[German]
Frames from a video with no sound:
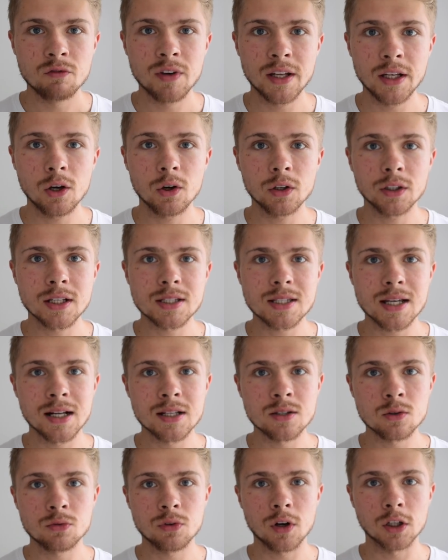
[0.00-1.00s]
Wenn ihr euch das
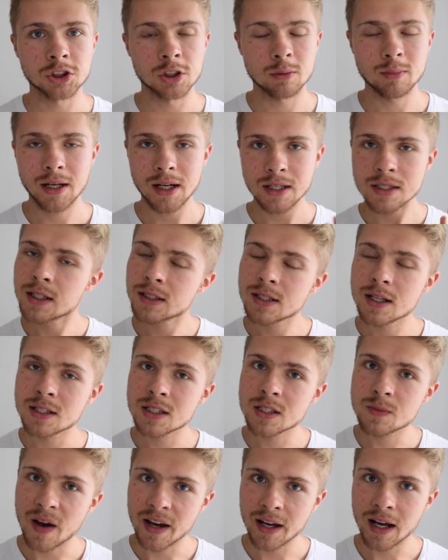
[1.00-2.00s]
also vorstellt, man kann sich das
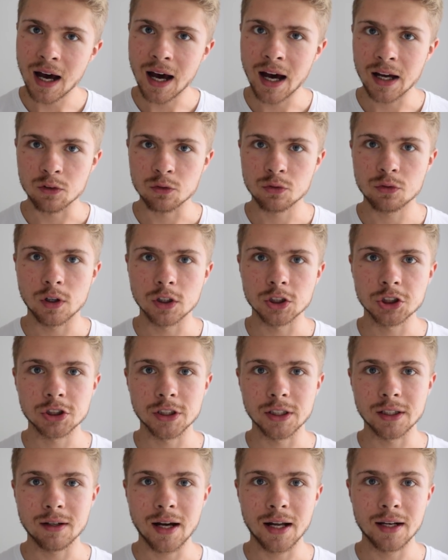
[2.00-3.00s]
als zwei Graden
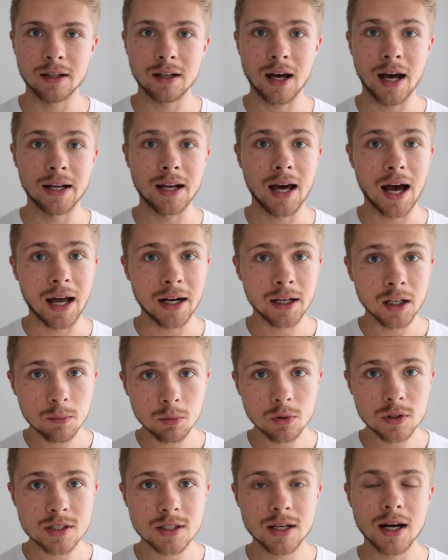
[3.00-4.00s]
vorstellen, eine, eine
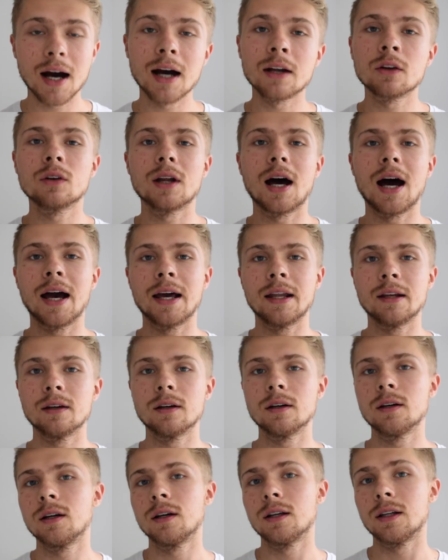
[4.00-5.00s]
Angebotsgrade und
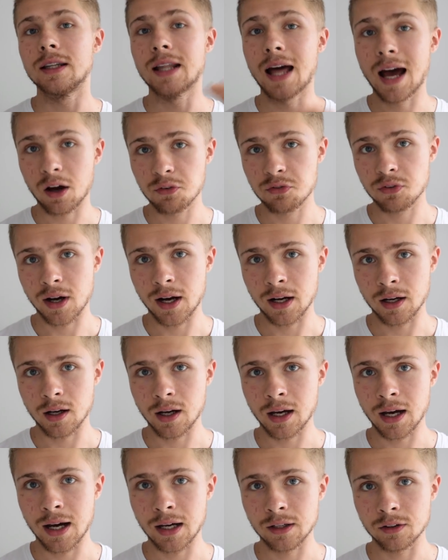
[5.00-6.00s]
eine
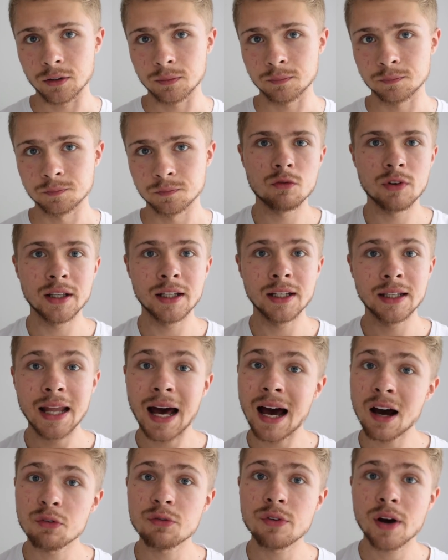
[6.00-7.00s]
Nachfragegrade. Wenn die
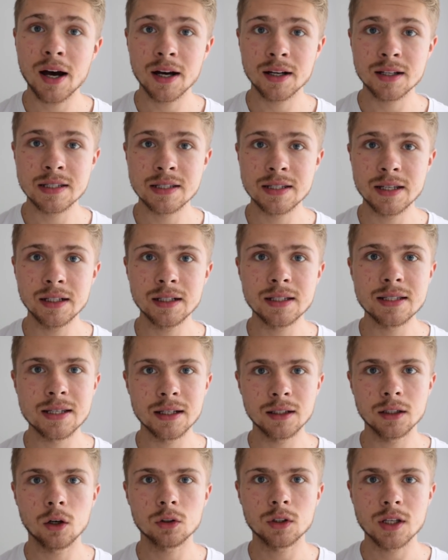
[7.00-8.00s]
Nachfrage sinkt,
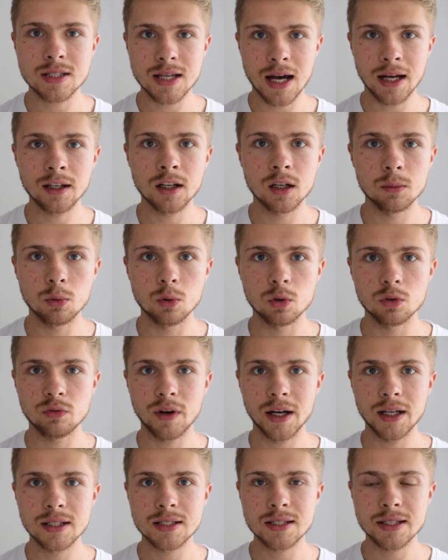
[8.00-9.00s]
sinkt auch das Angebot,
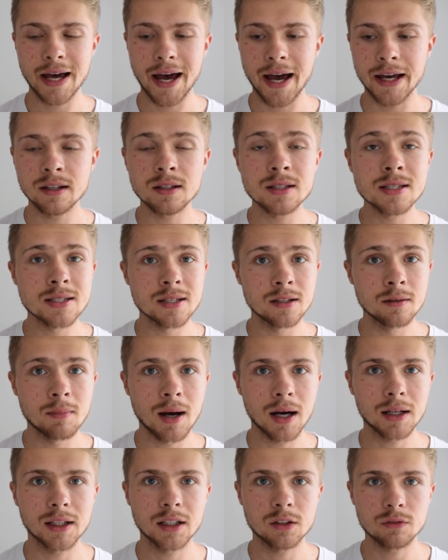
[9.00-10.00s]
weil es keinen Sinn
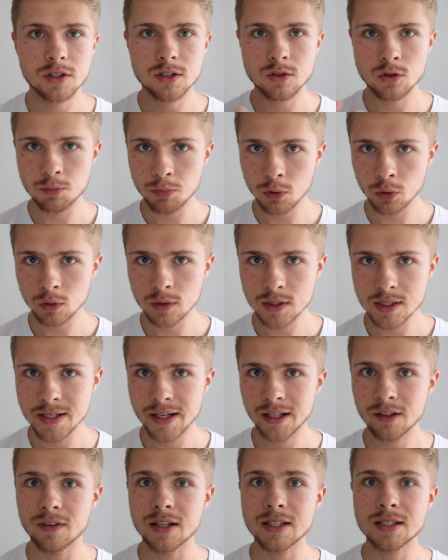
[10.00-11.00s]
macht, etwas zu
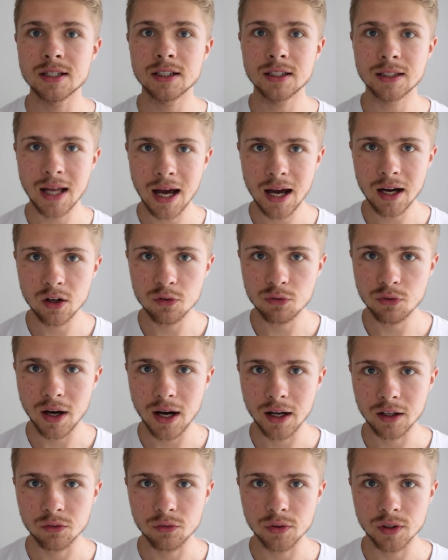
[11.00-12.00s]
produzieren, was nicht
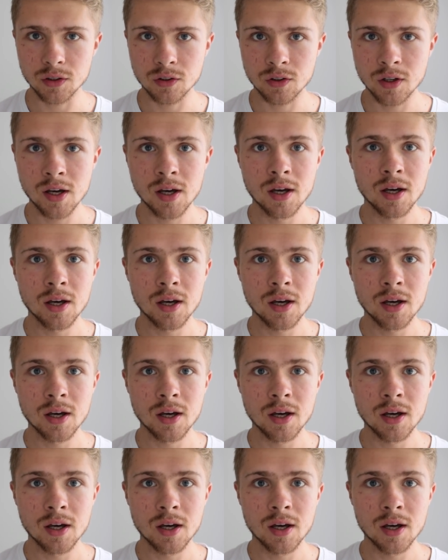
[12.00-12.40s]
nachgefragt wird.